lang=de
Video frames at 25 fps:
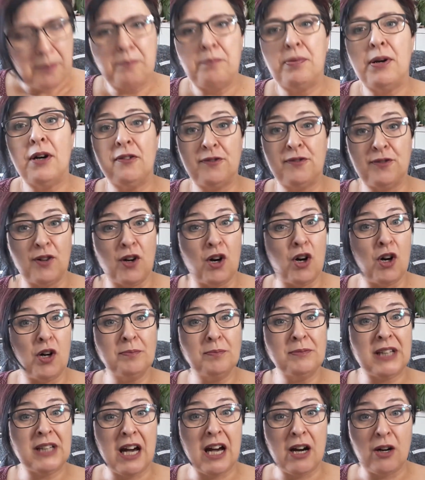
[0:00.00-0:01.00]

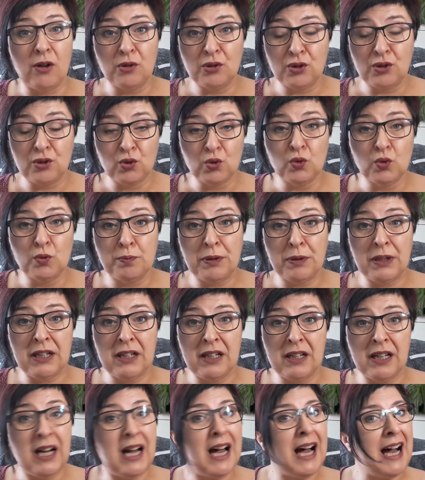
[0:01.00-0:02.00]
Performt auch
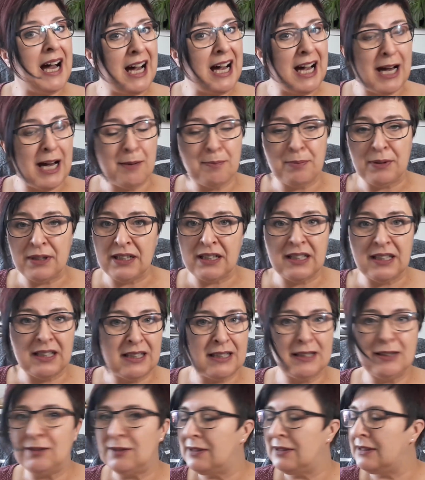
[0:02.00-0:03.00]
super,
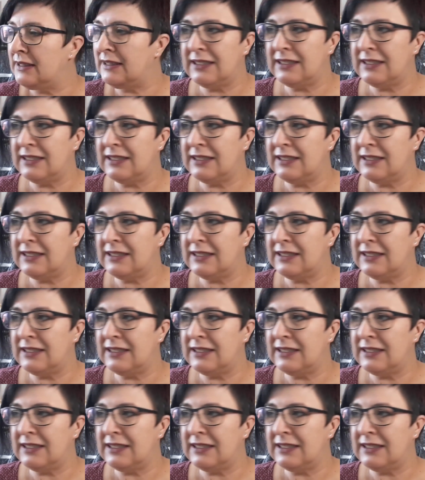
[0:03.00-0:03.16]
aber